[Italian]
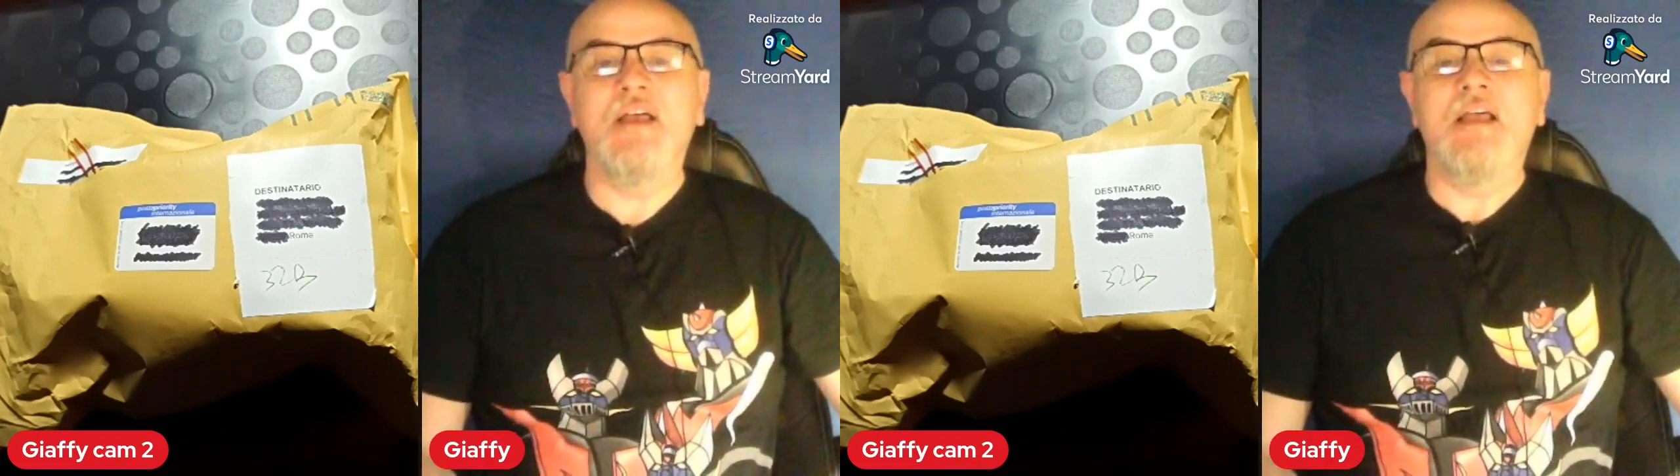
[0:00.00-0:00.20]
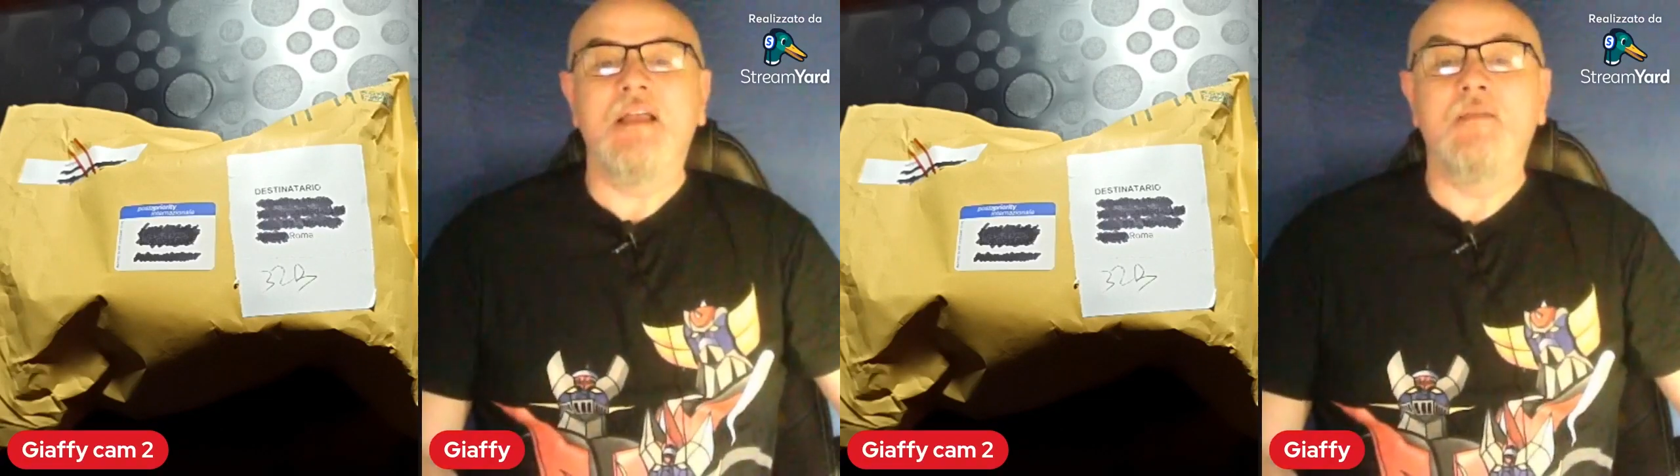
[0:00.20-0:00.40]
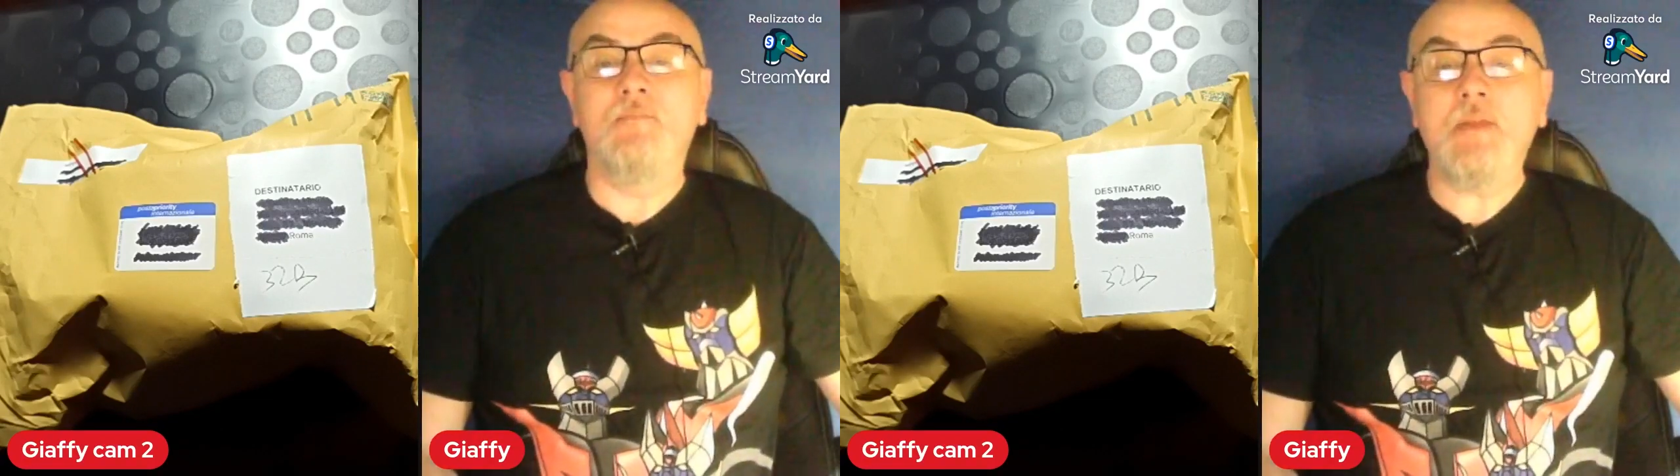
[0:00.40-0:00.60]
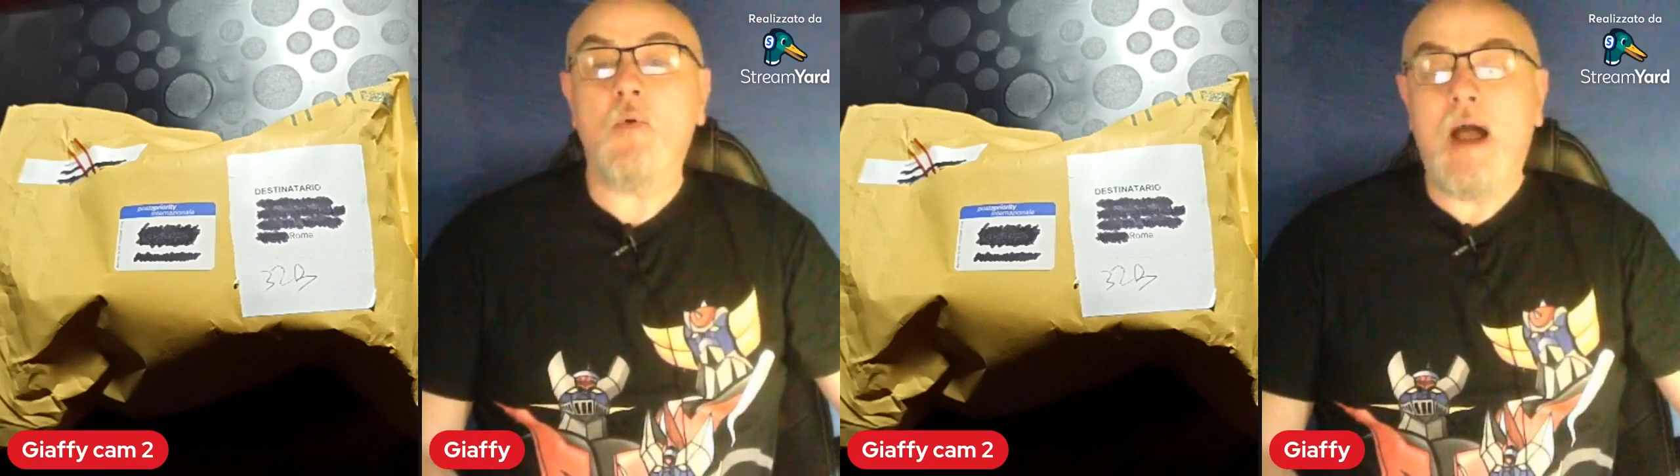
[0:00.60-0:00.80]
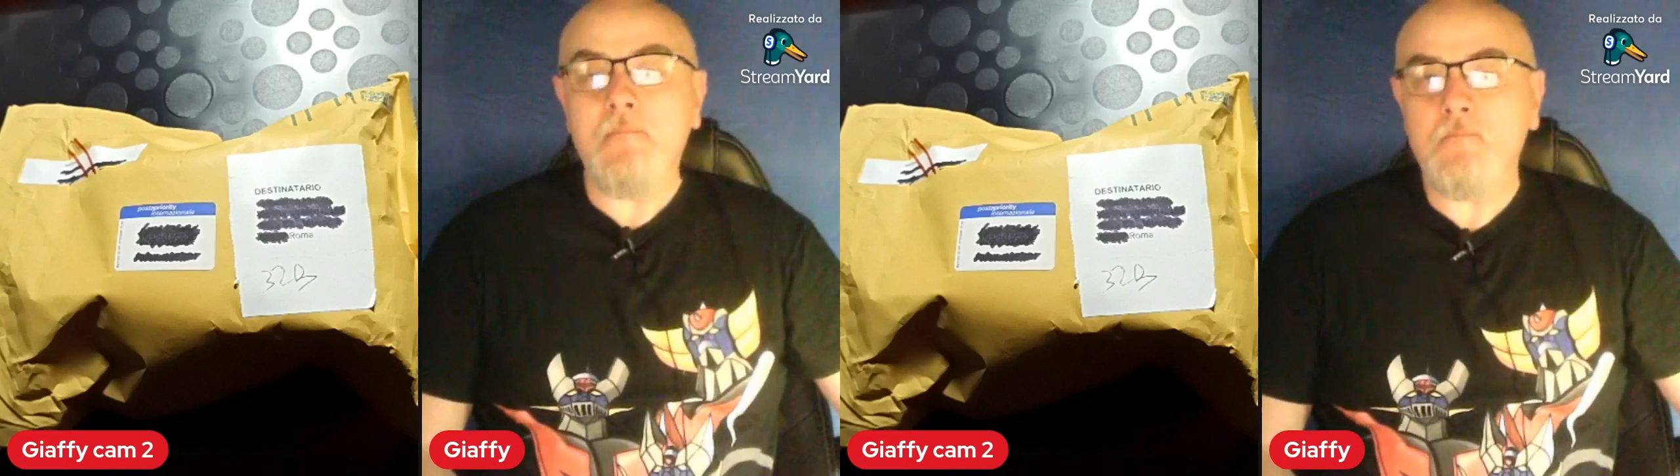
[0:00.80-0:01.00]
il primo
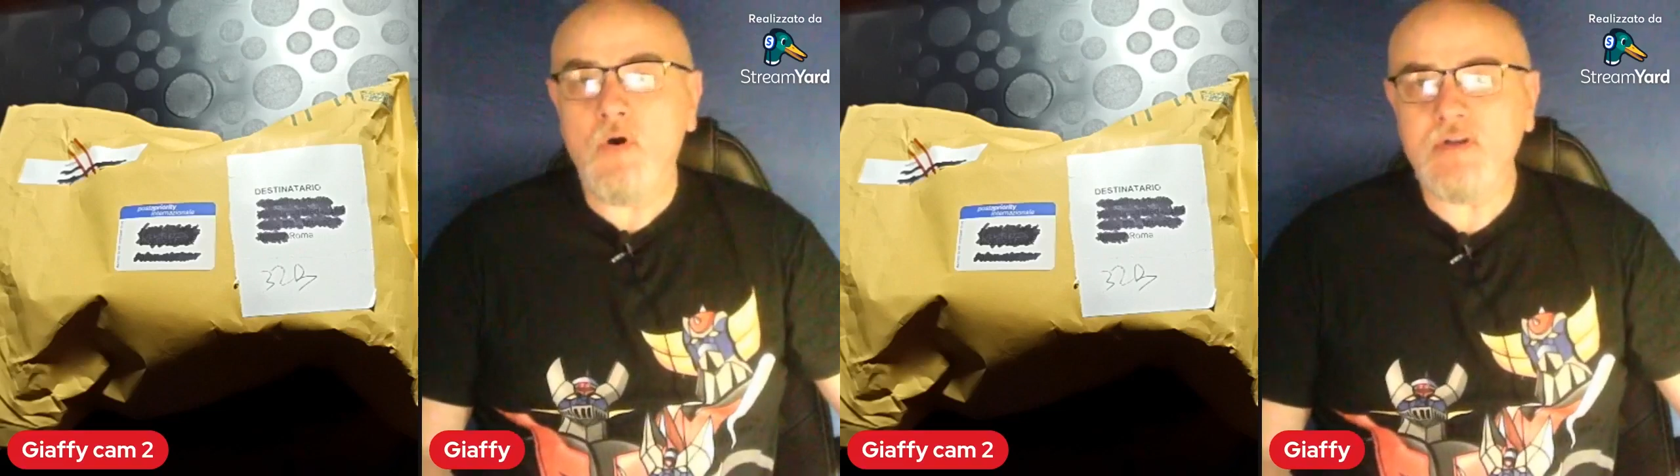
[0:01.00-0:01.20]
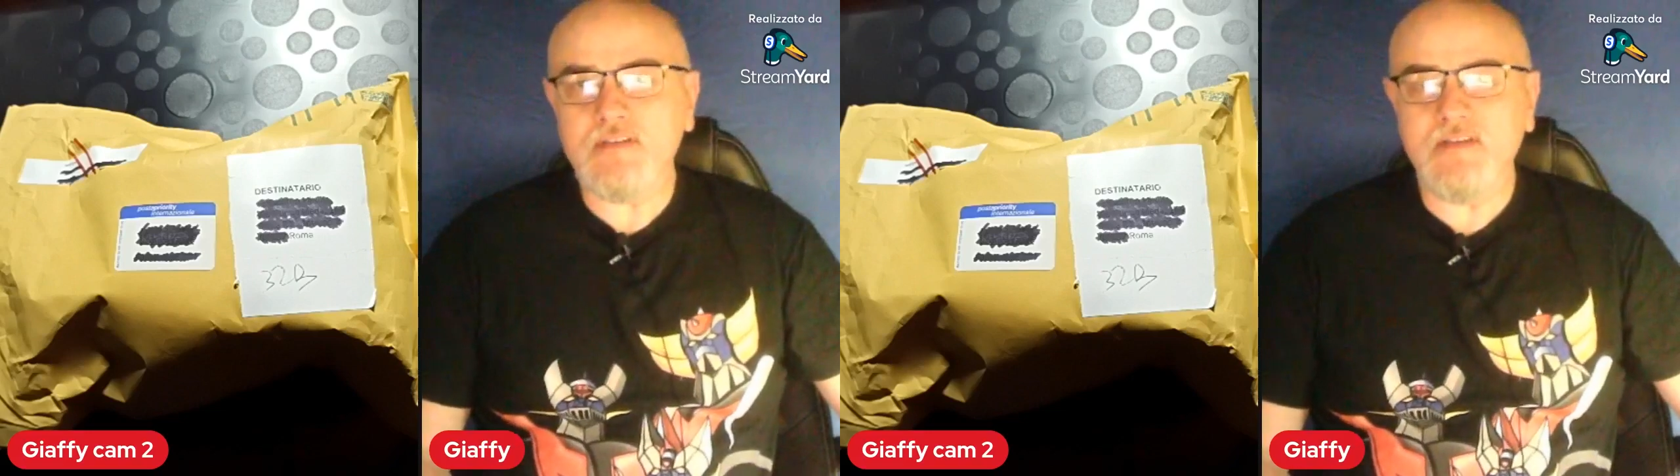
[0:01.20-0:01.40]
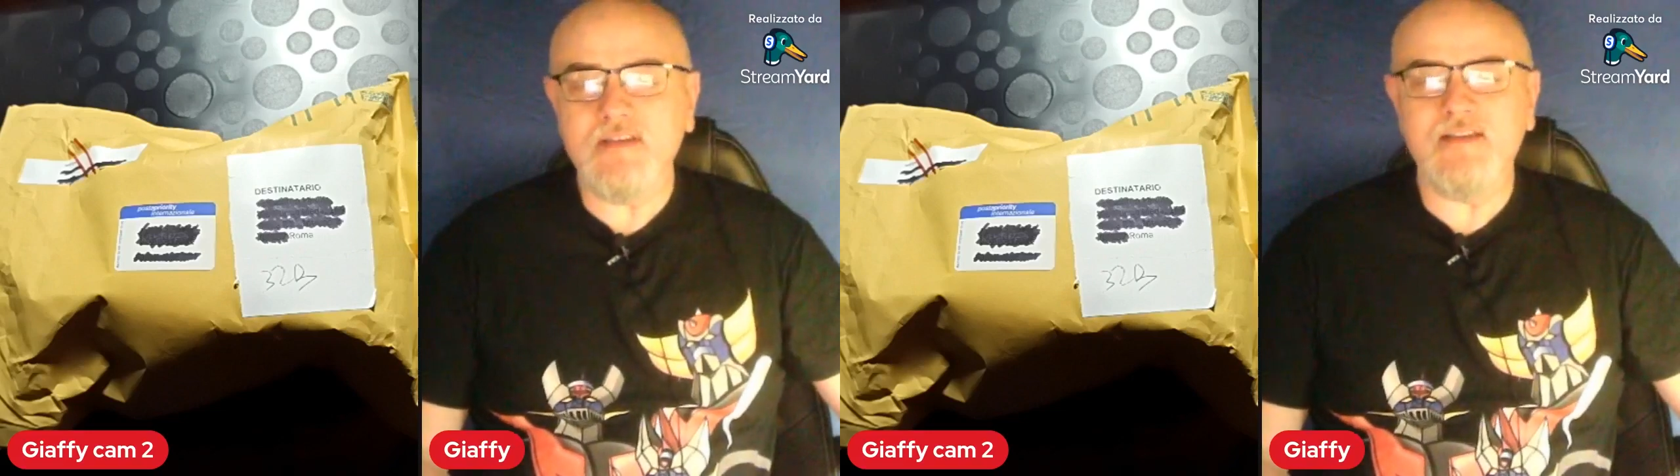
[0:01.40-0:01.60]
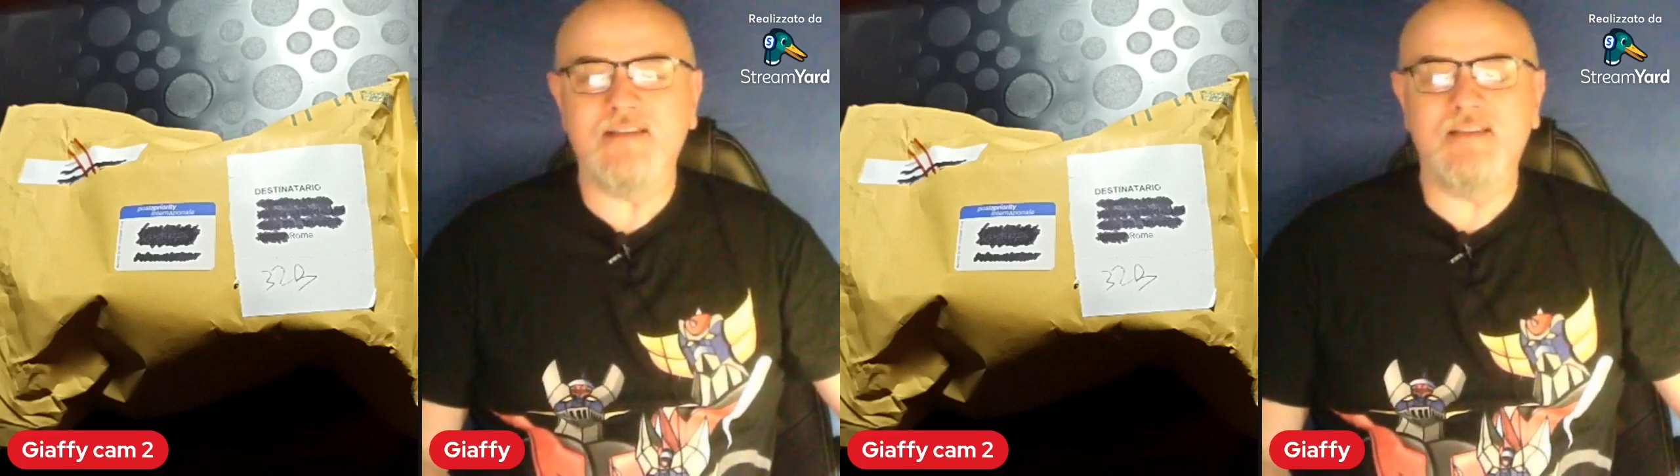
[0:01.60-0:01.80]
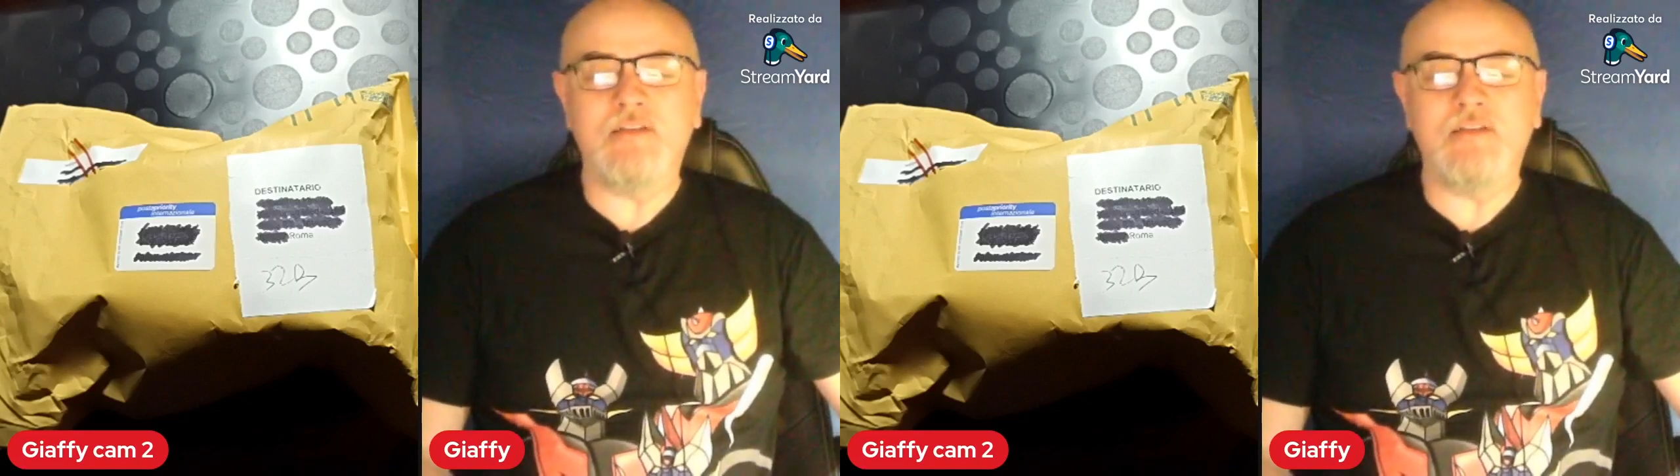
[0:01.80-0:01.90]
unboxing del